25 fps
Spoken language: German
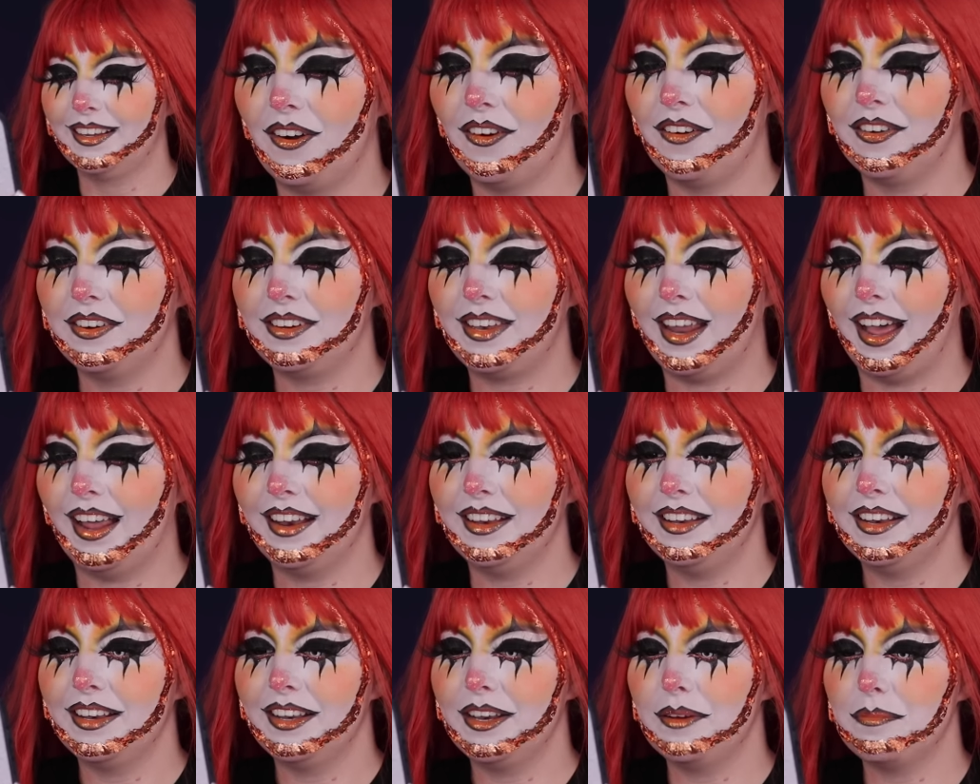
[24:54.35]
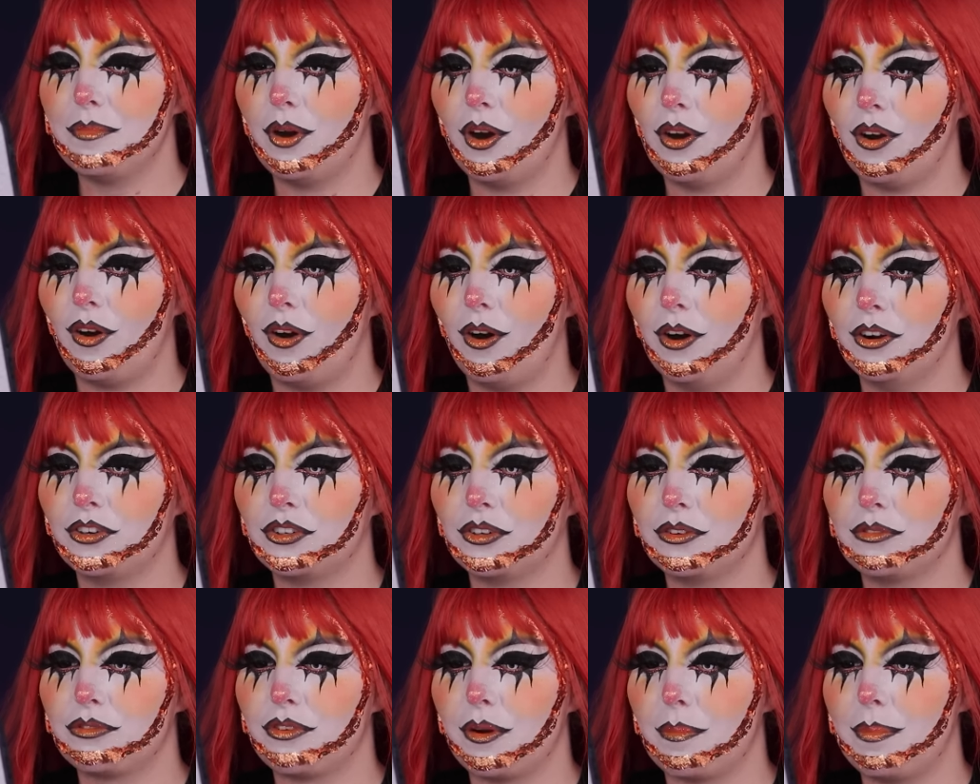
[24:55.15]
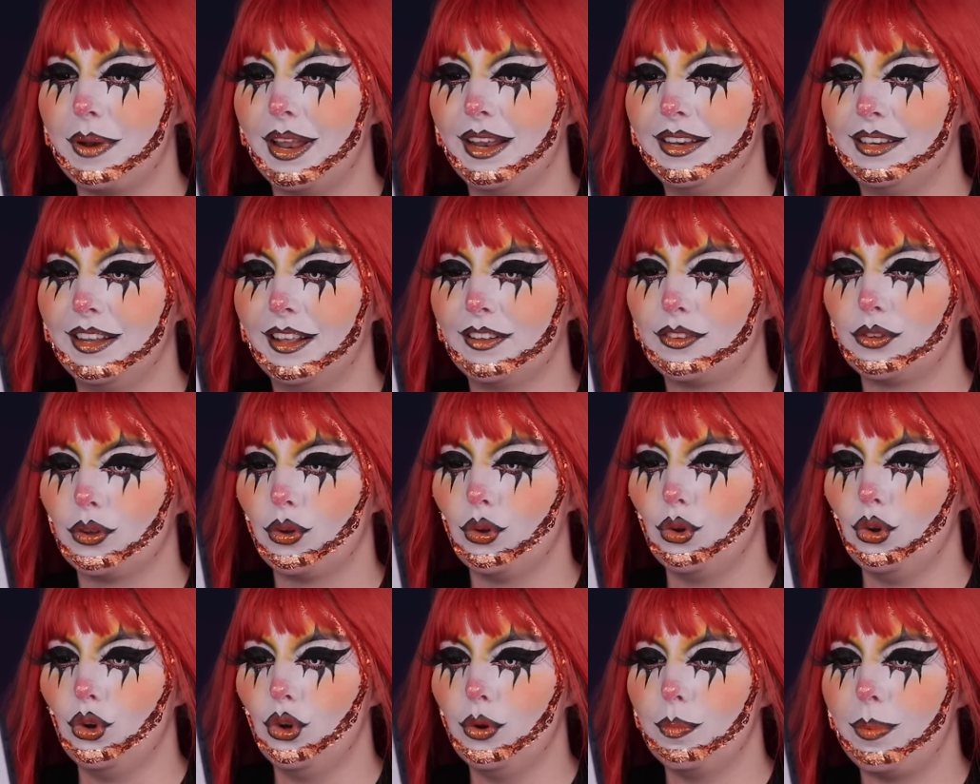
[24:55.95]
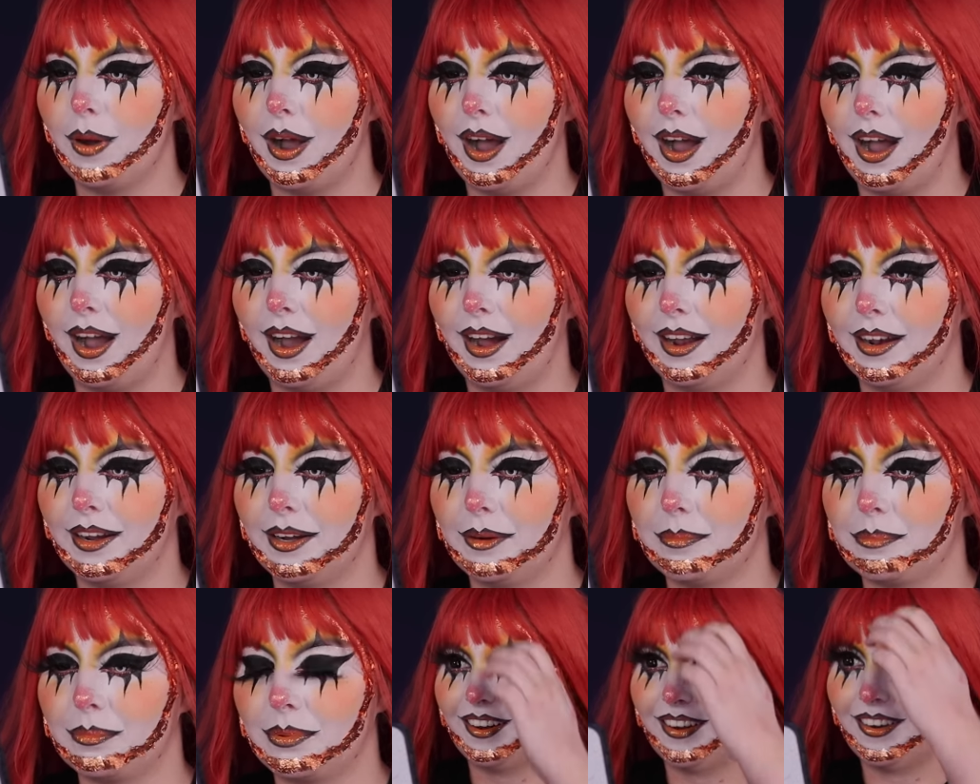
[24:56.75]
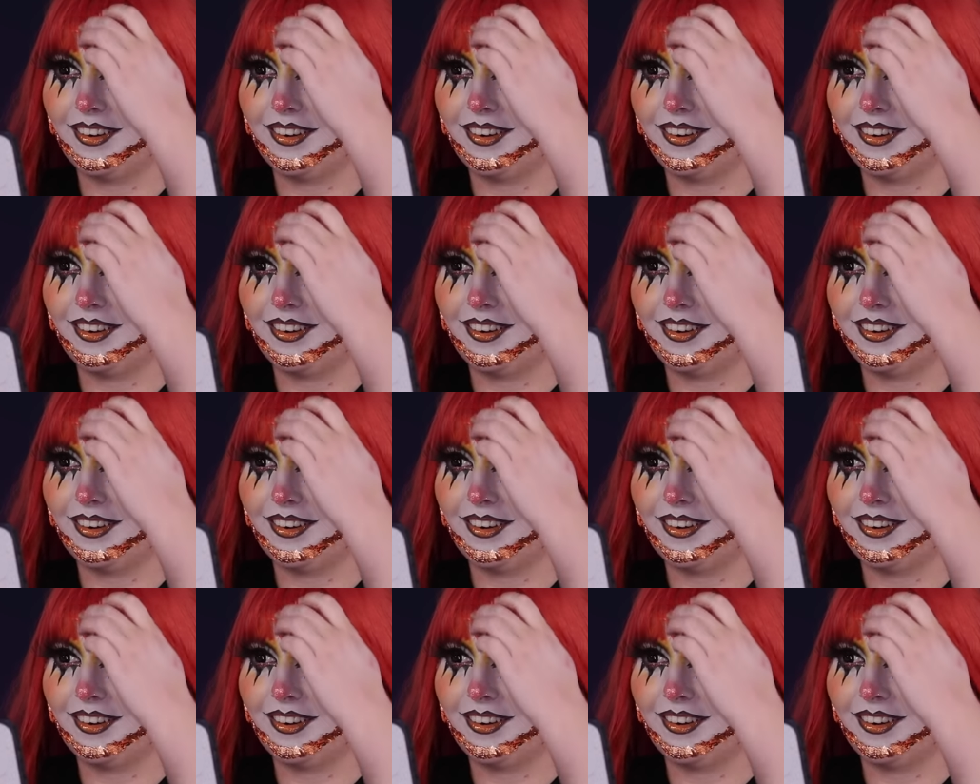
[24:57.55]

Und mhm. dann nimm orange und verblende es überhalb.